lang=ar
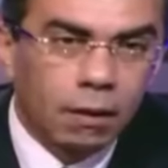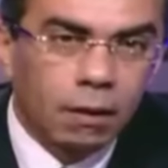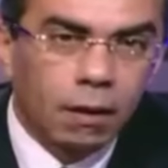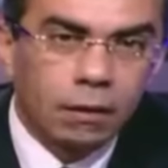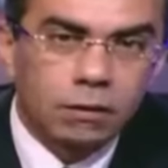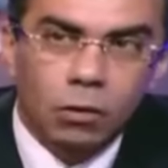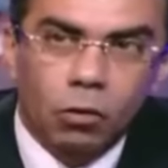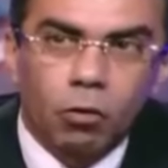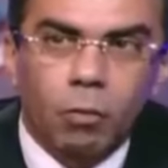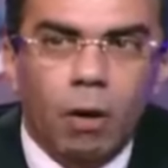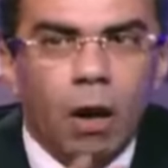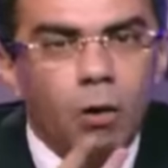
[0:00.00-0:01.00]
قصر
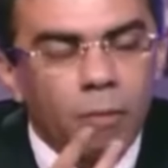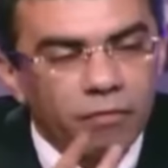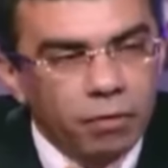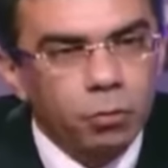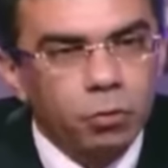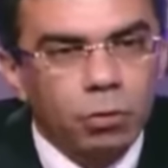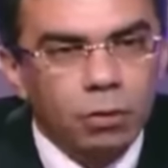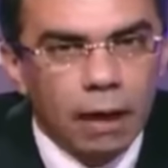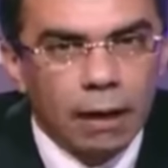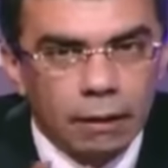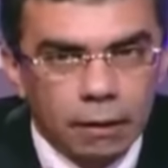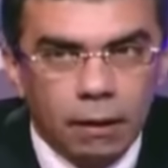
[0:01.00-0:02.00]
الربع هيبقى فيه
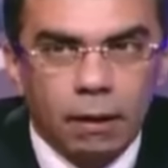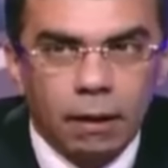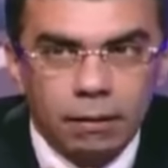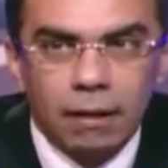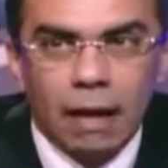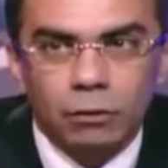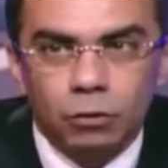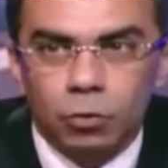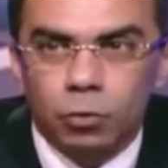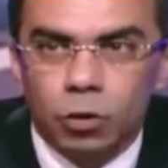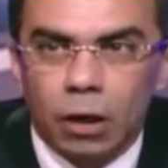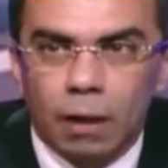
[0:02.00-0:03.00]
يعني قد تحدث
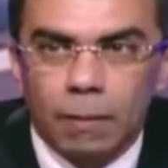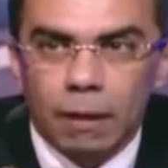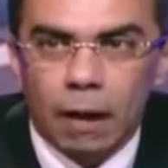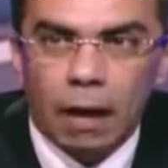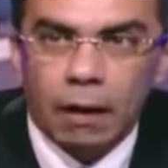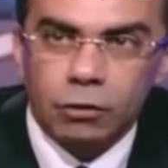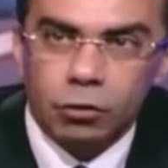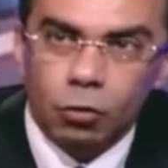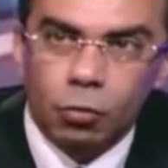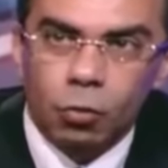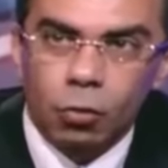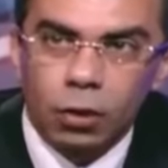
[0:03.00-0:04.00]
مشكله بين الحرس
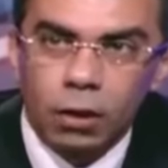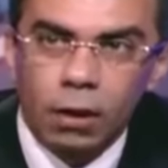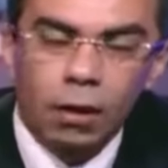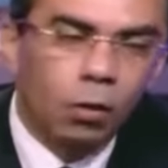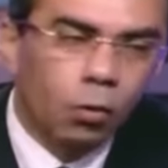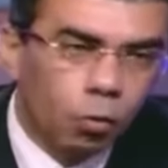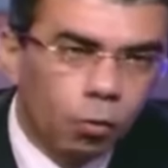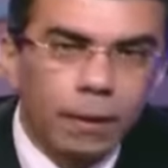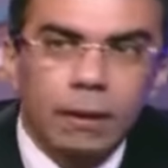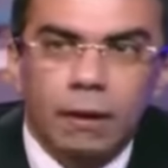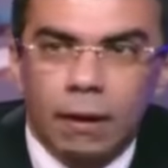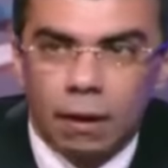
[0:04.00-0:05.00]
الجمهوري
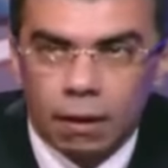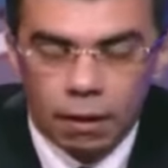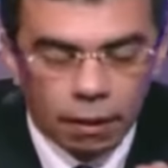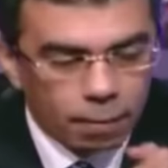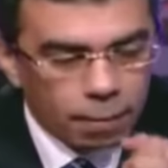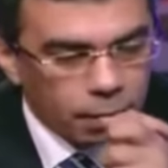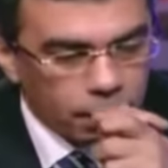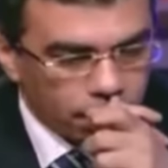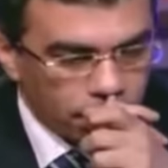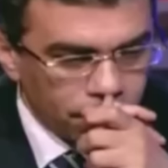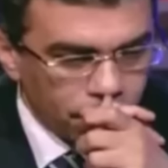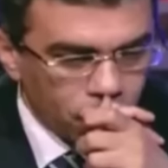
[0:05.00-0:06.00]
وبين مواطن الجماهير
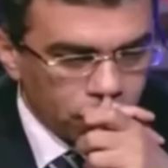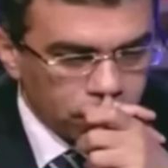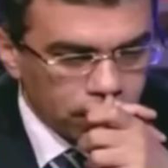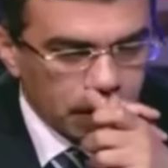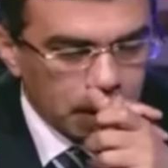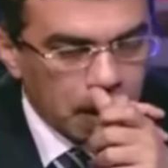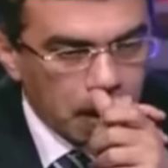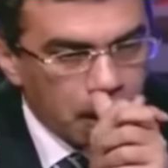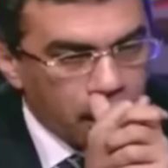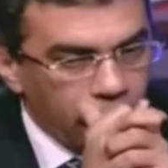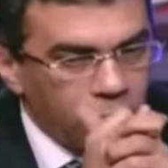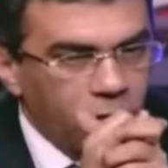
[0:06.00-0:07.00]
المواطنين
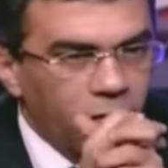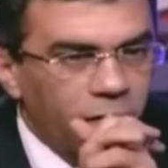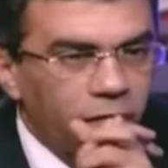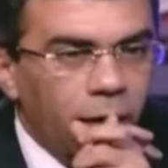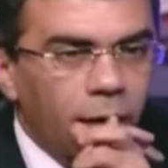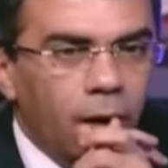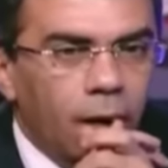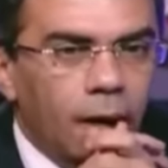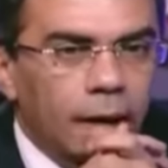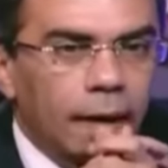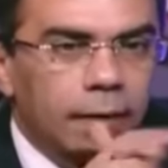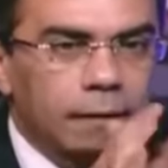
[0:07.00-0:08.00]

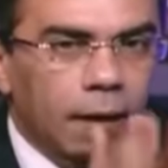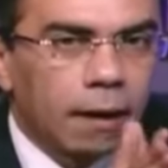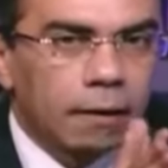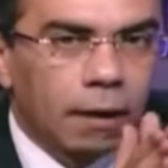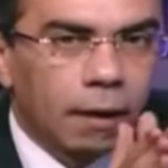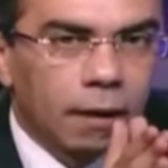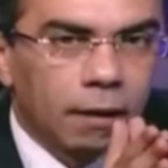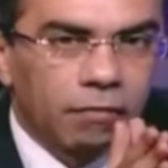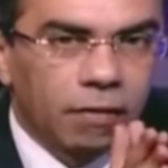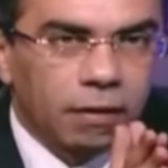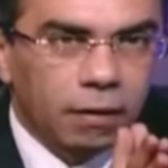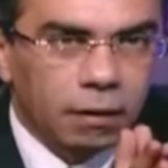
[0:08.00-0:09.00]
فكان راي
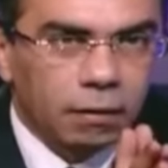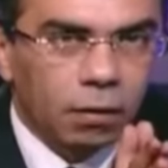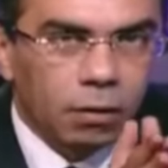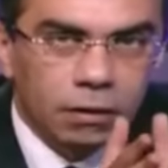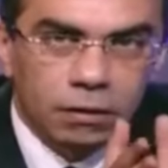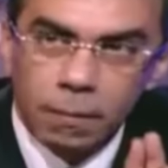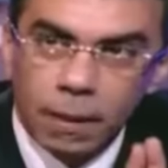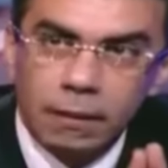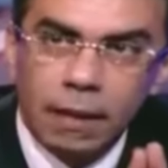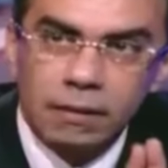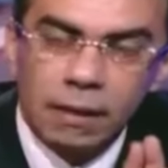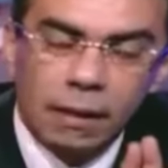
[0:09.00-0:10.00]
الفريق رضا وانا سمعت
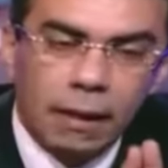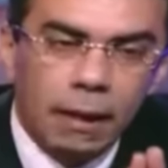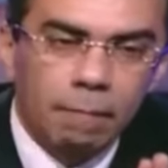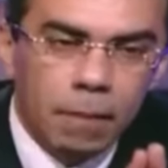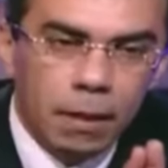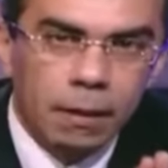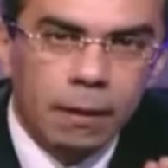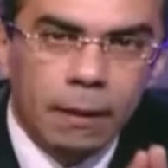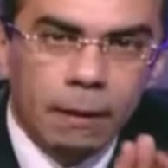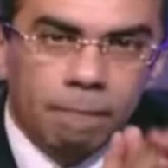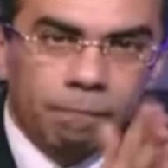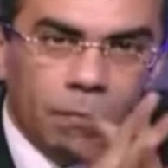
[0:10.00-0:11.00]
هذا الكلام من
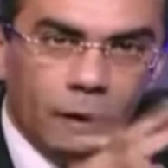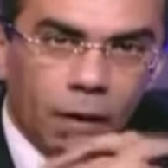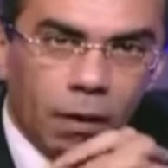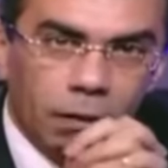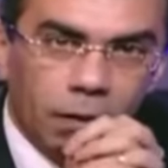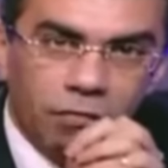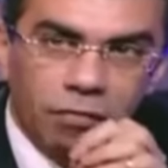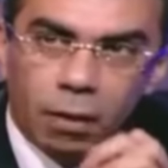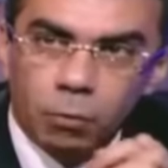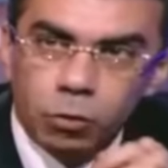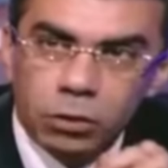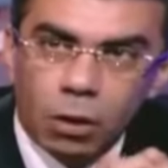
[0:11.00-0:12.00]
قائد رفيع
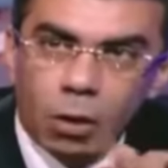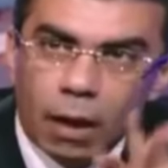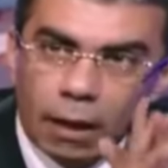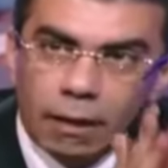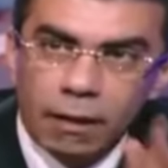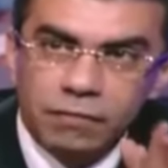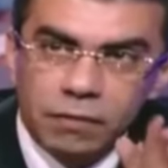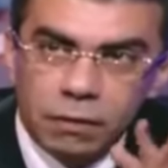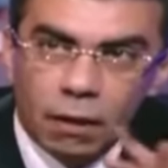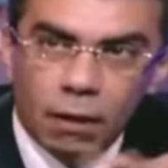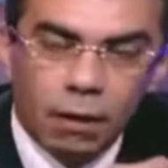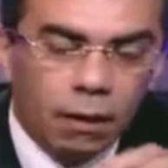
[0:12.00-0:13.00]
المستوى على نفس
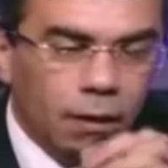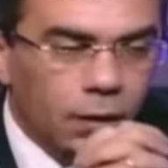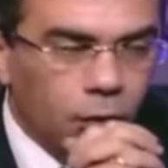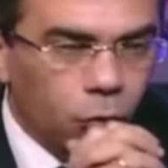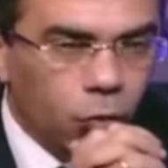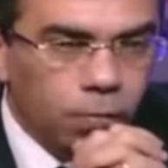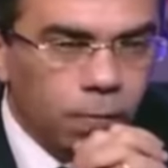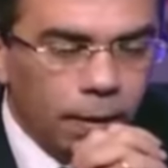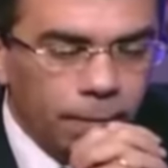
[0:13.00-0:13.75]
الرتبه